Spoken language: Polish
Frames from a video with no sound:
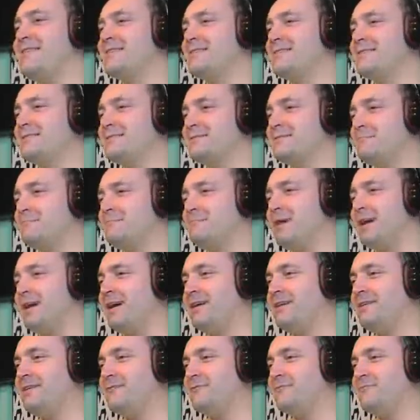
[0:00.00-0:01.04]
go
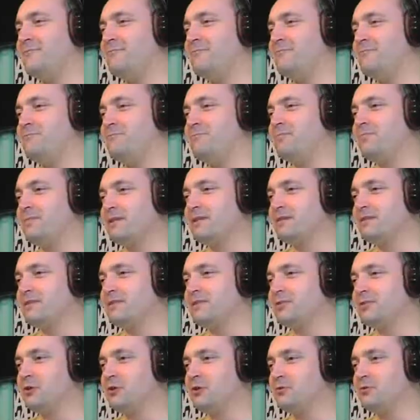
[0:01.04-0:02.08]
spalić.
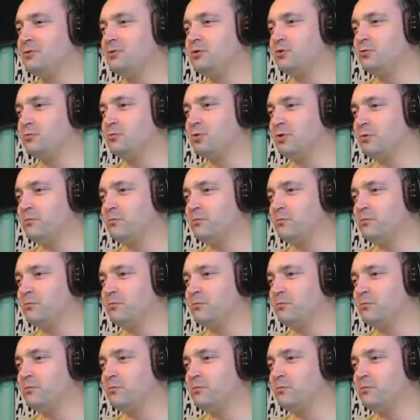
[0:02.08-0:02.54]
Rządził mną